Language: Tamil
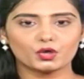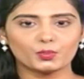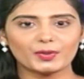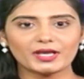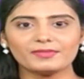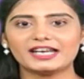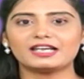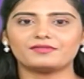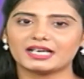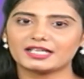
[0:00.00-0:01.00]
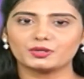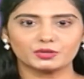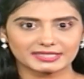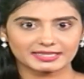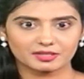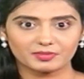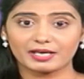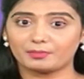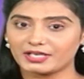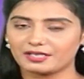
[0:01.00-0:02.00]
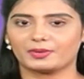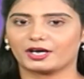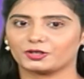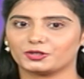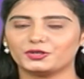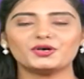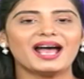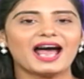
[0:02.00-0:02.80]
குப்பை மேடில் வளர்கிற ஒரு சிறுமி எப்படி இருப்பாங்களோ